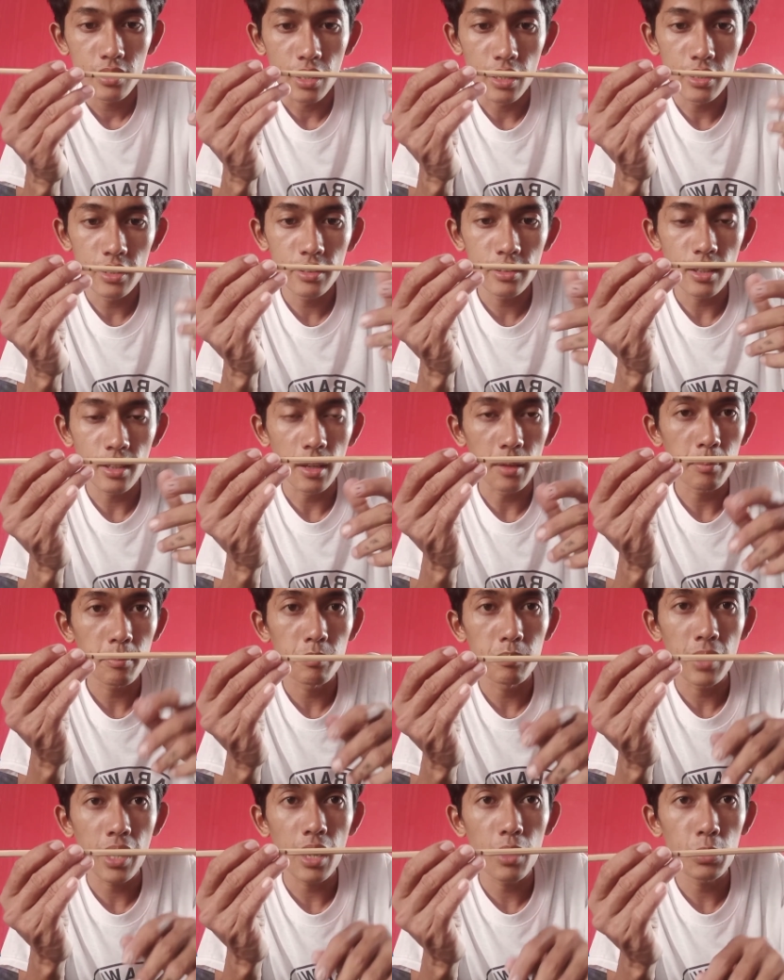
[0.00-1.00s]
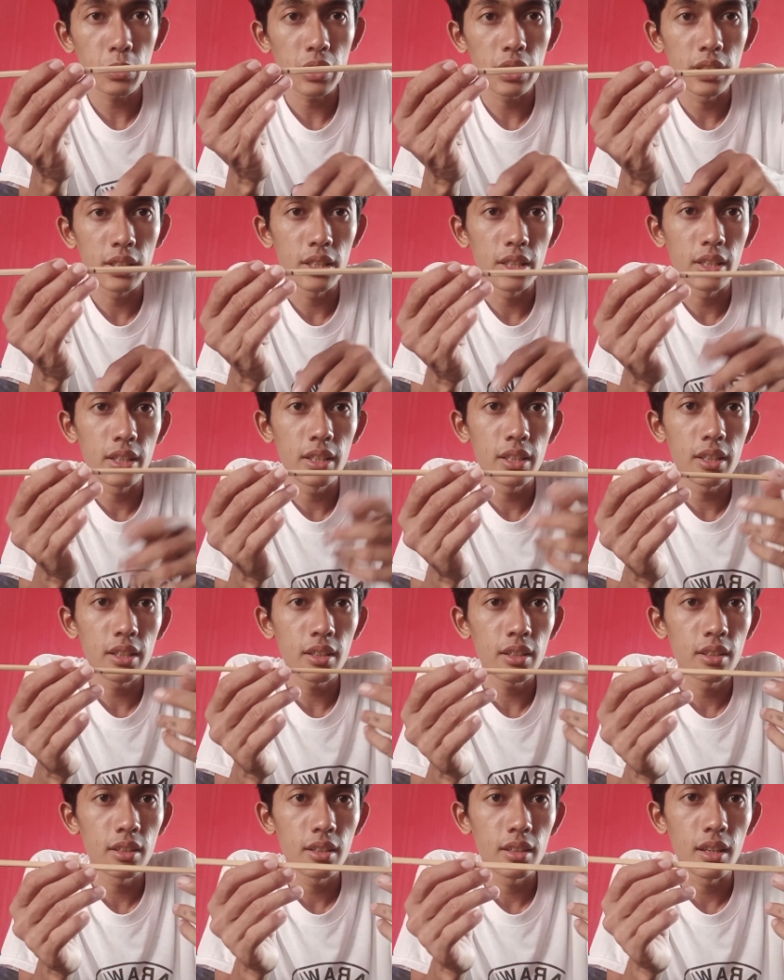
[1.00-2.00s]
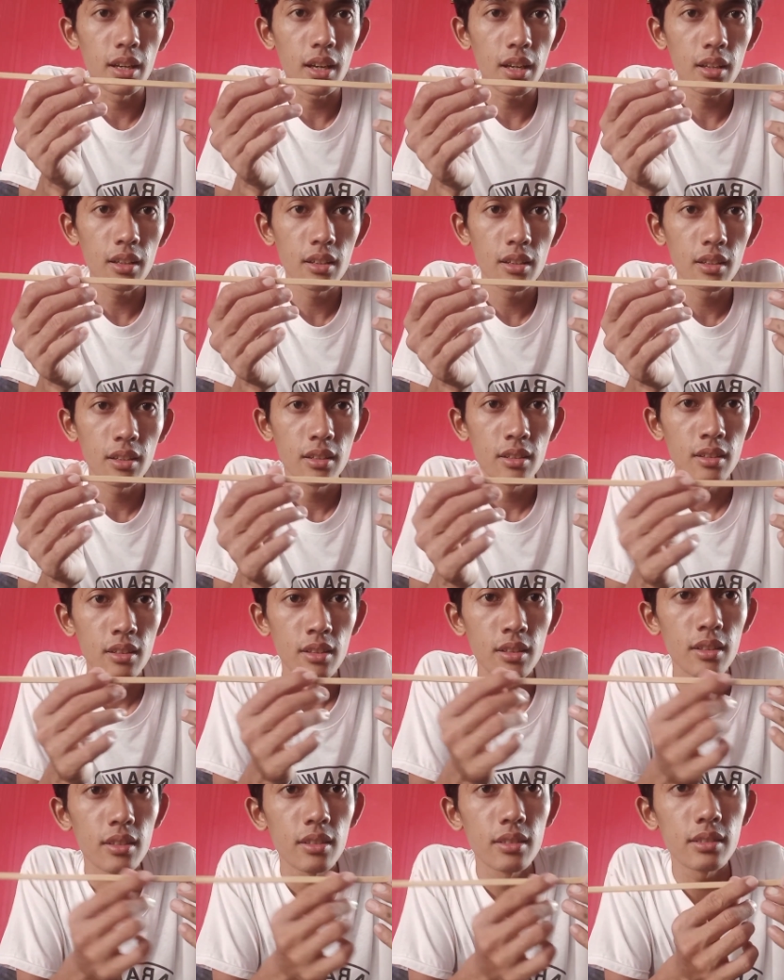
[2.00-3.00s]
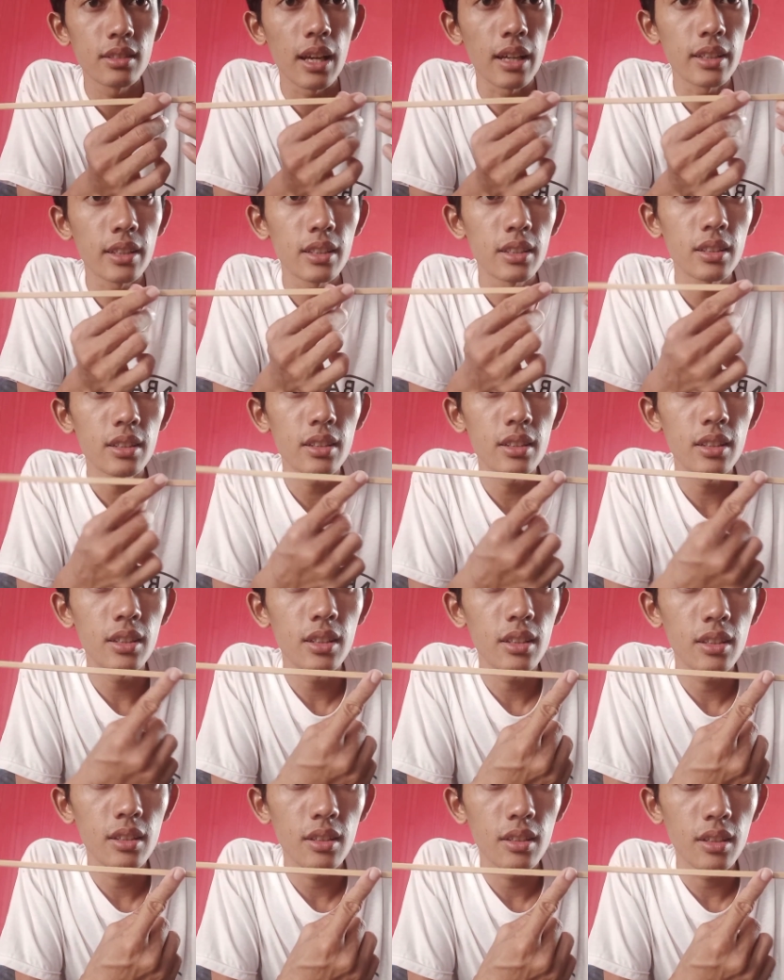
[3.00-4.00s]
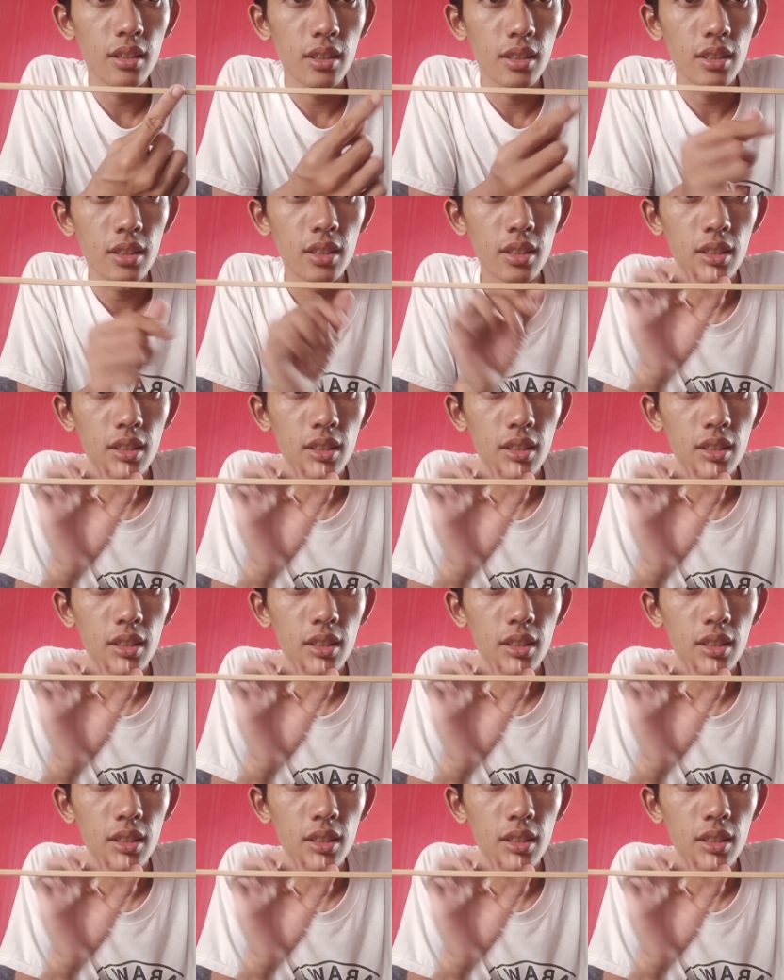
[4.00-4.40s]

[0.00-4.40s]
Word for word: jadi saat meraut ini ya daging e,